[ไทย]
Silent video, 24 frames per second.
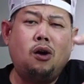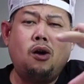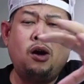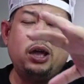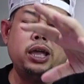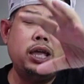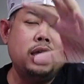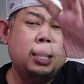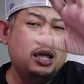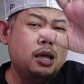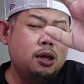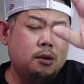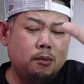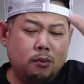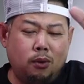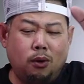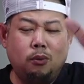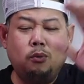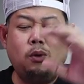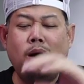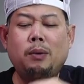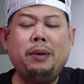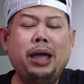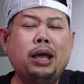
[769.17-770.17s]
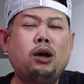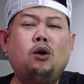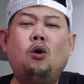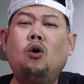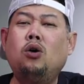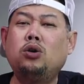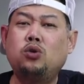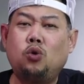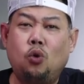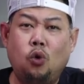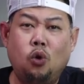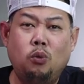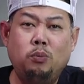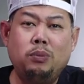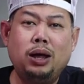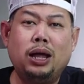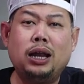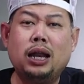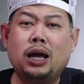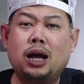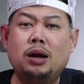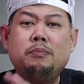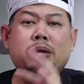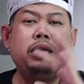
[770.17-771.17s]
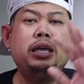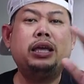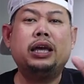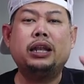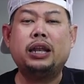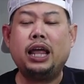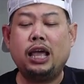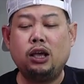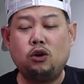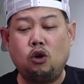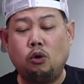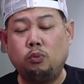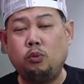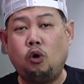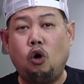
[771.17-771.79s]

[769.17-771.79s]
300 ผมว่าแม่งโคตรคุ้มนะแล้วก็มีกันให้